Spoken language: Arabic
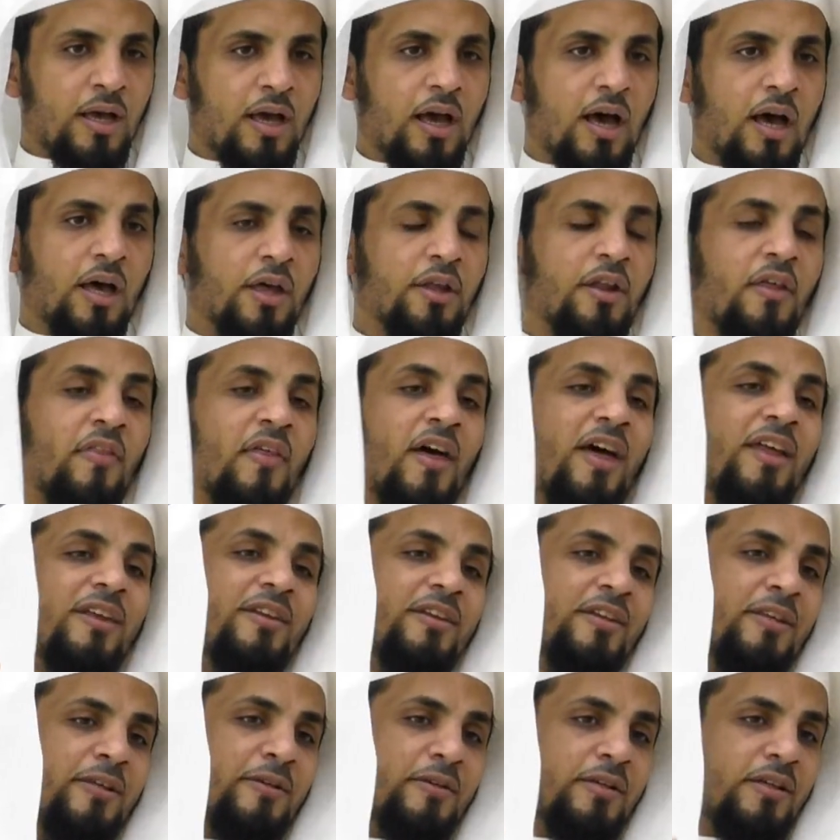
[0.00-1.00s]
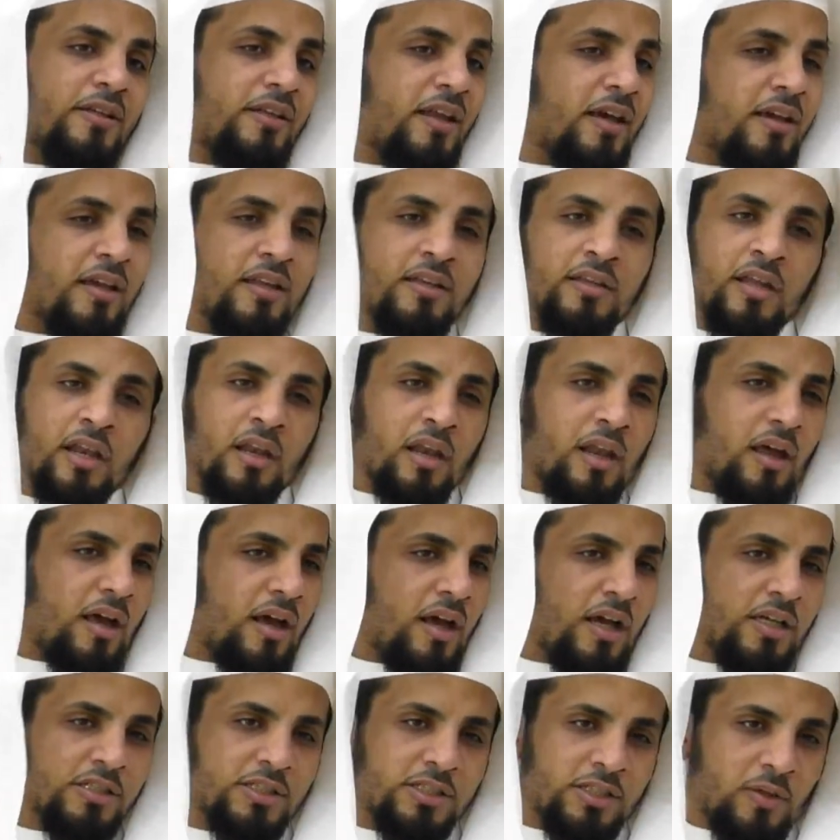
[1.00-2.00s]
أعرض عني لكن الله
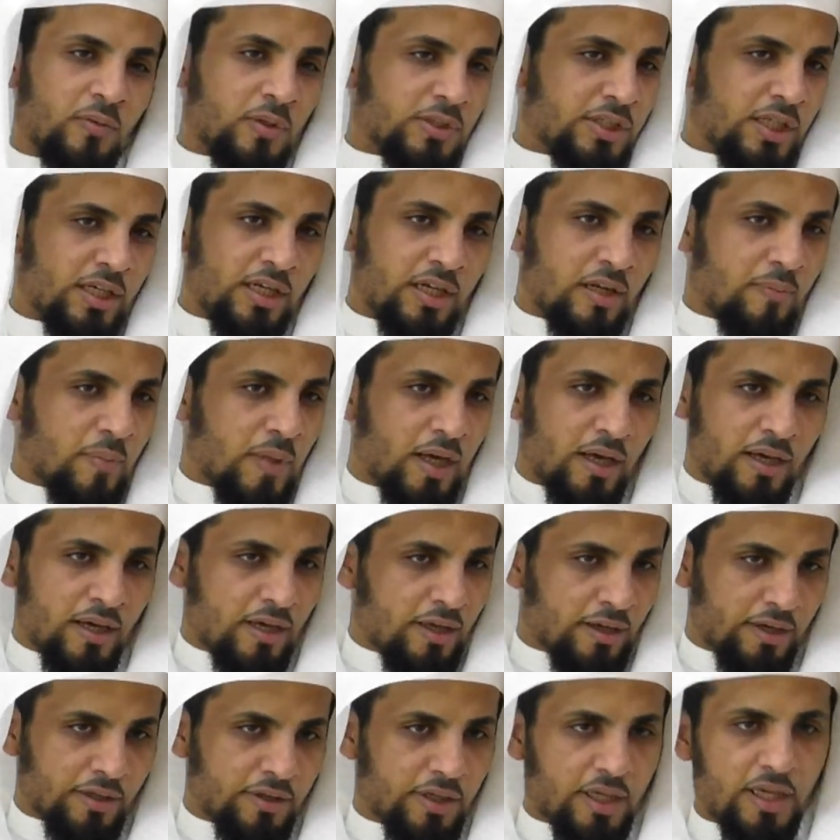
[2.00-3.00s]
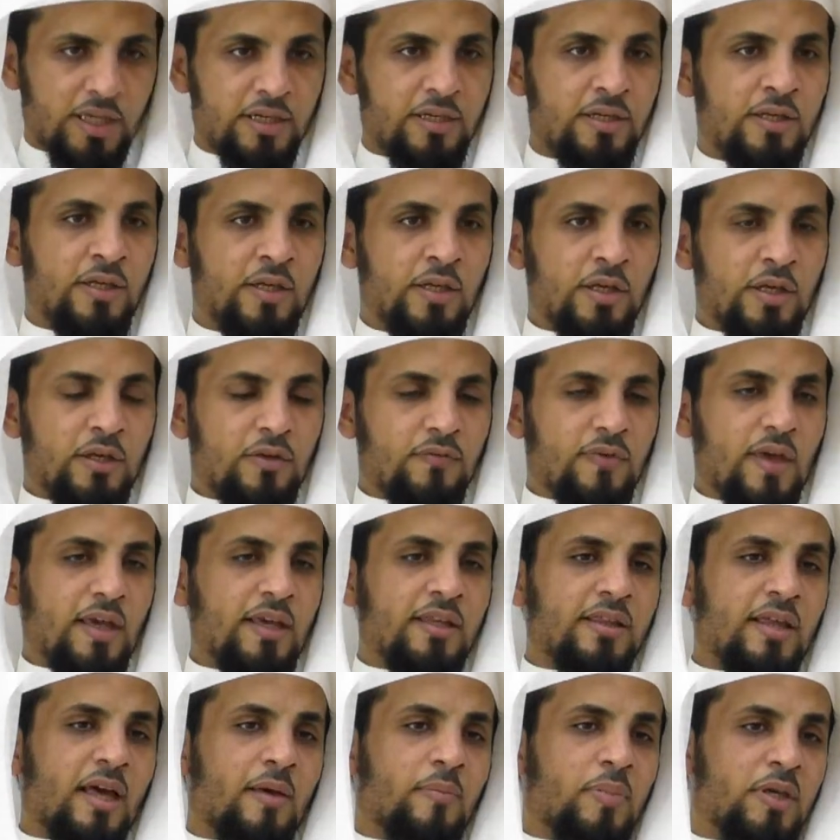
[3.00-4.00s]
عز وجل ما أعرض عنه
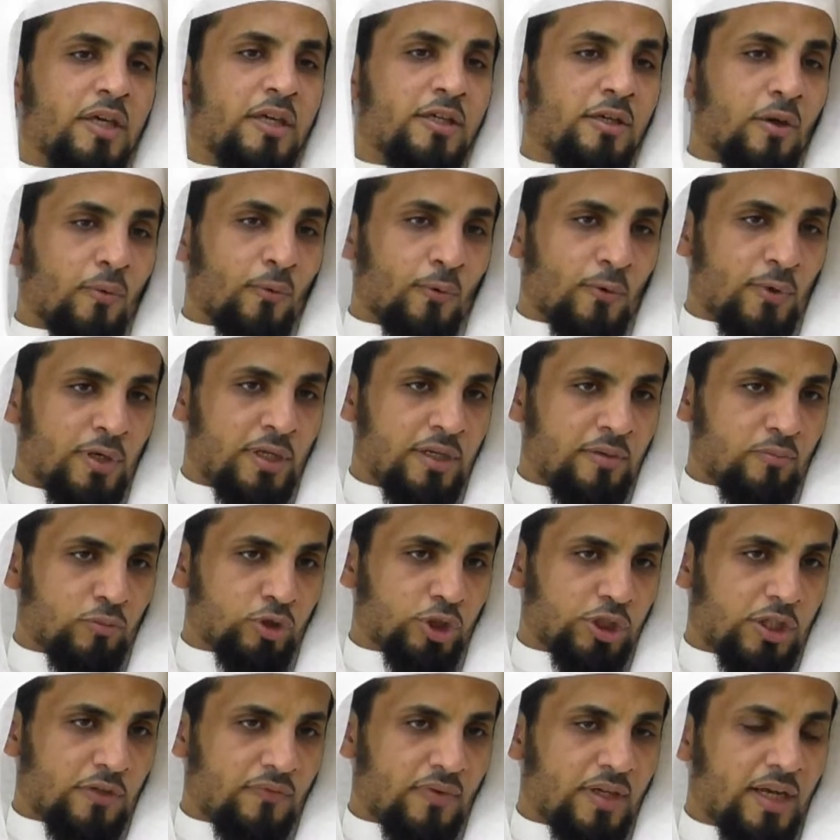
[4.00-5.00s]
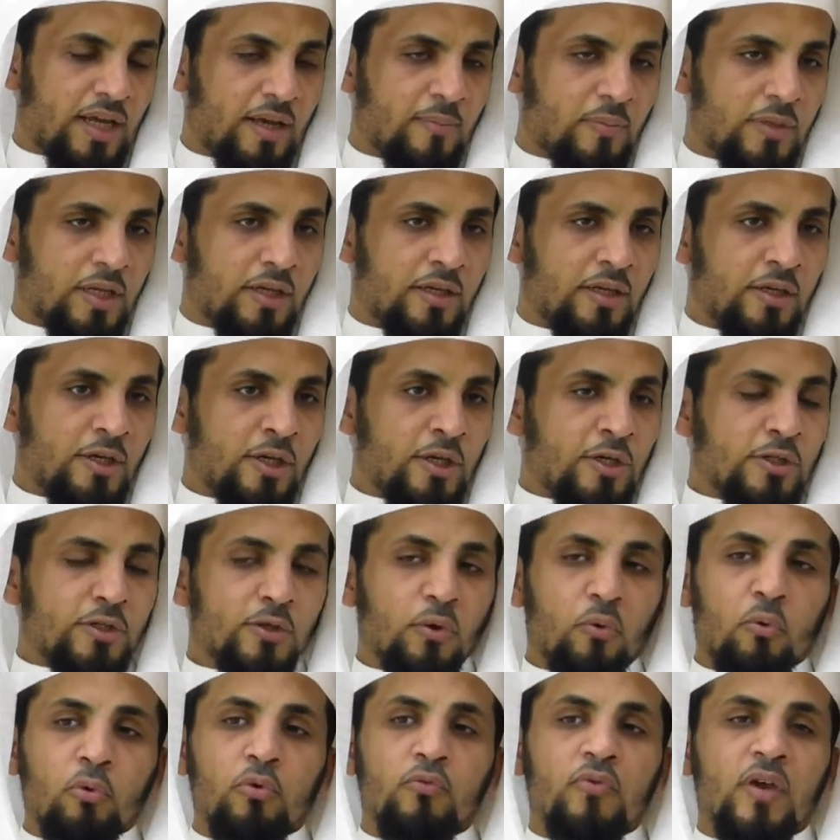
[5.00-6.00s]
فإذا به يقول لي مشرف الحملة
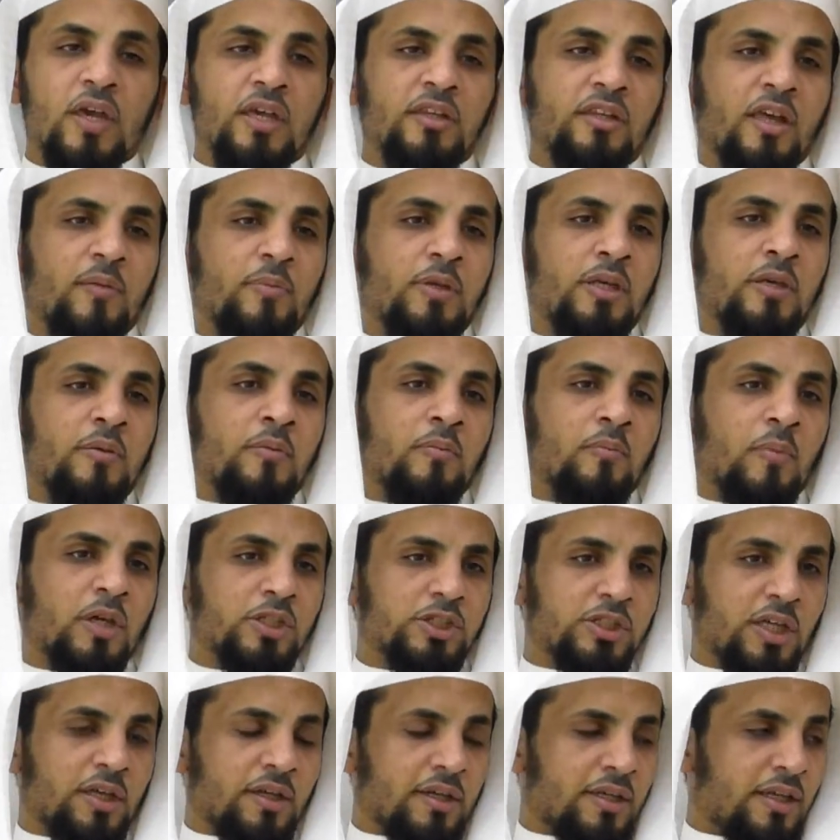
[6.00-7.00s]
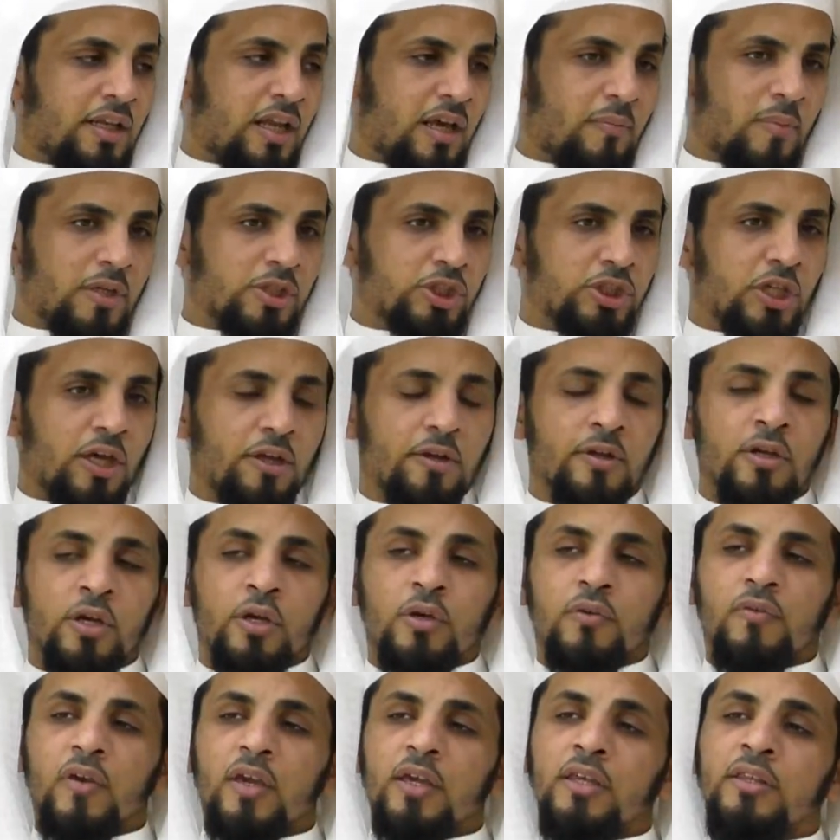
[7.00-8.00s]
يقول فإذا به من مشعر إلى مشعر
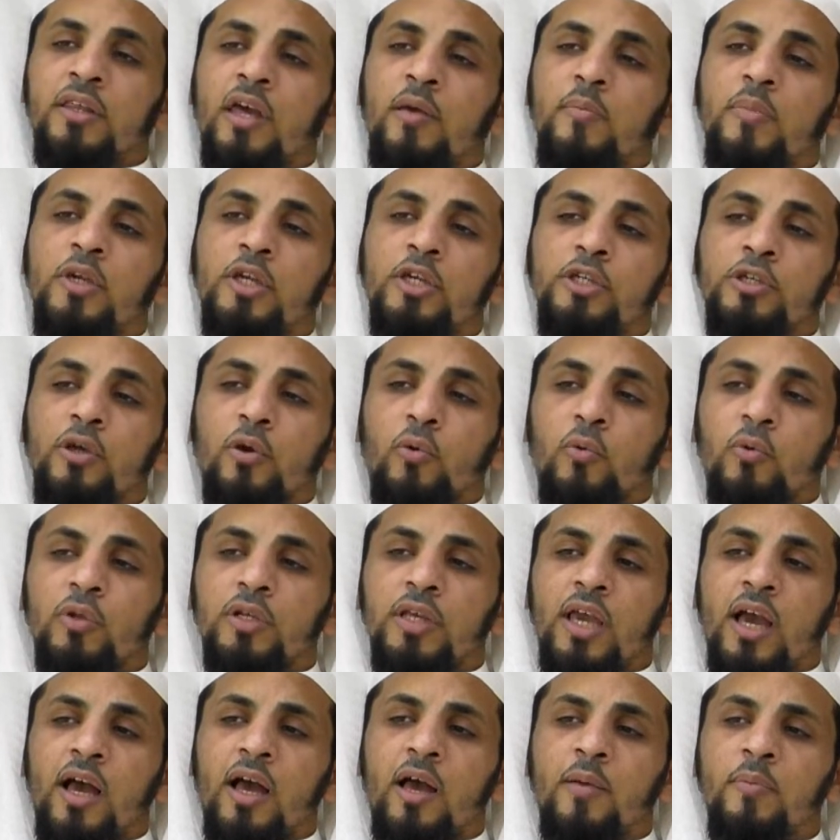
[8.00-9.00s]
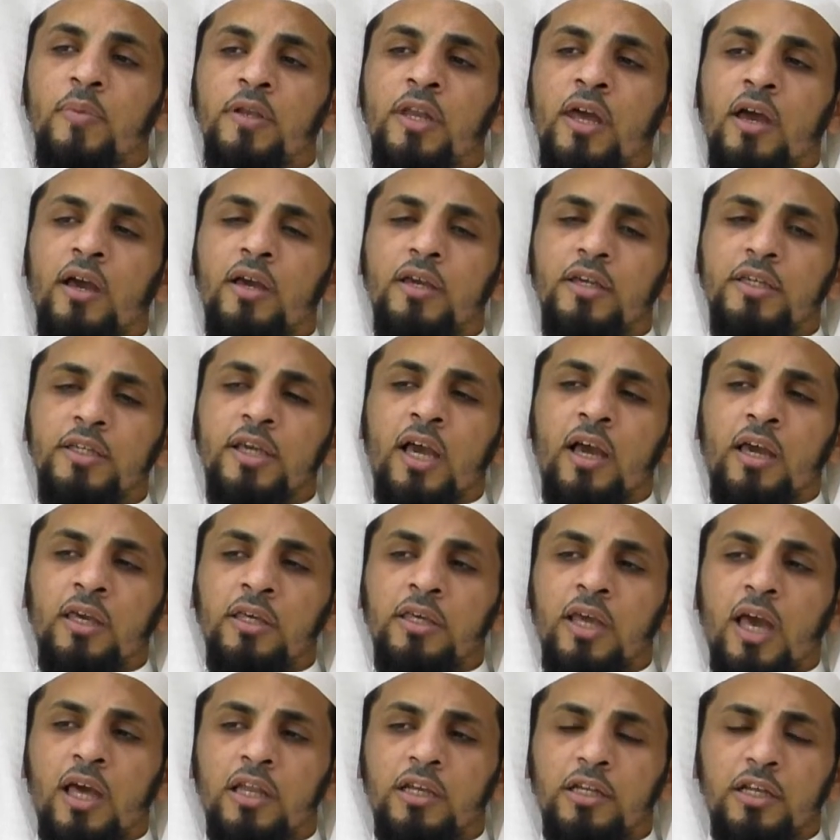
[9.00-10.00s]
فإذا به يقول يا أبنائي يا
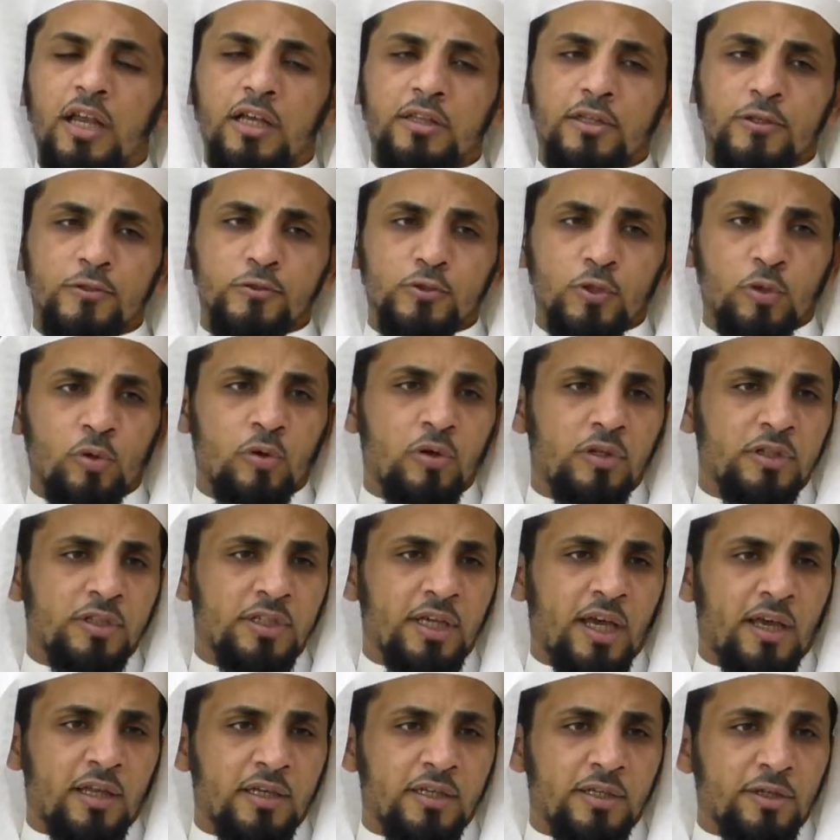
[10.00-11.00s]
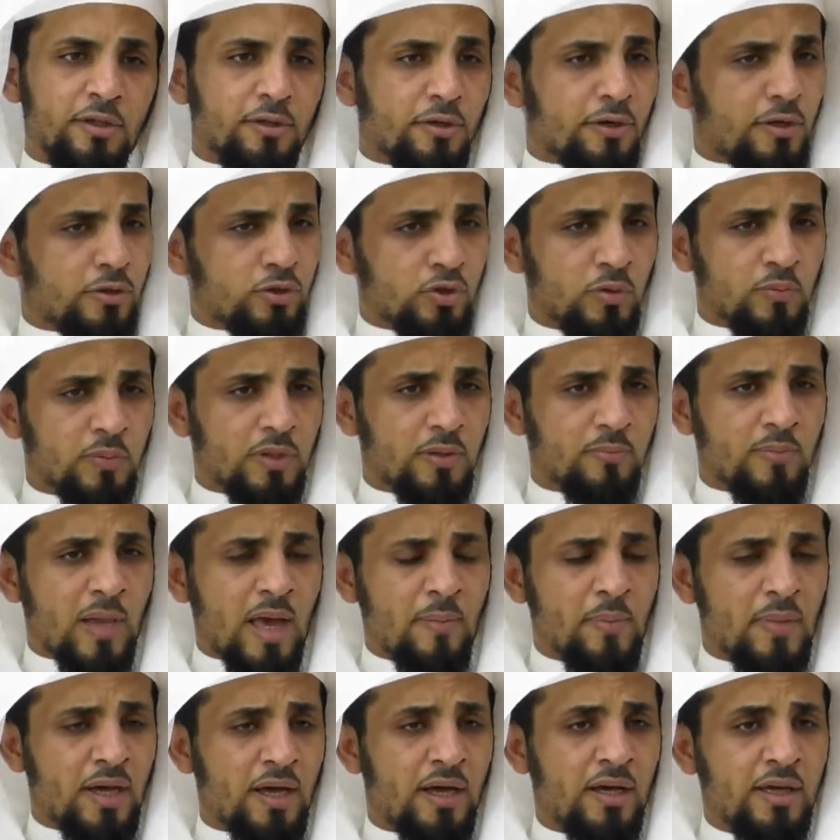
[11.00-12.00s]
عيالي لا تنسون ولدي علي رجل يمكن ما
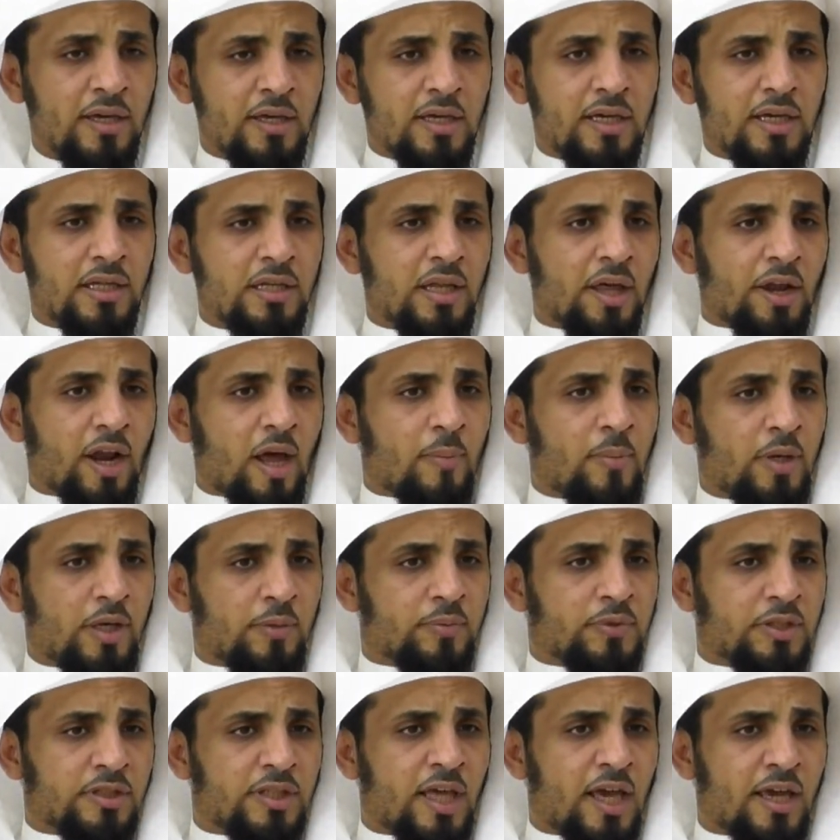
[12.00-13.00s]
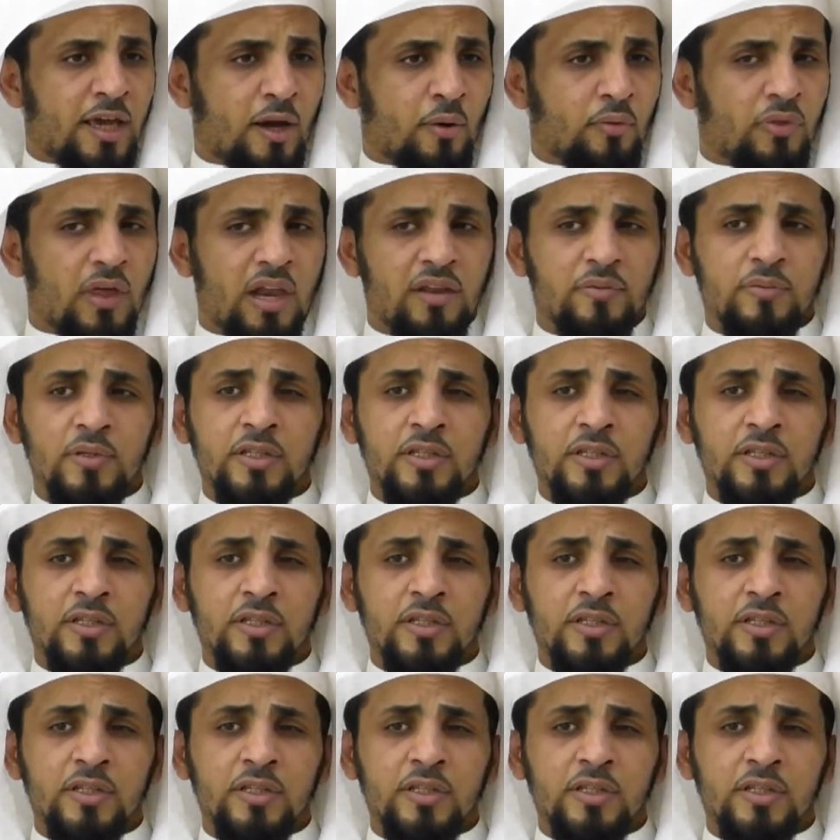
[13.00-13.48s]
معه إلا رابع ابتدائي أو ثالث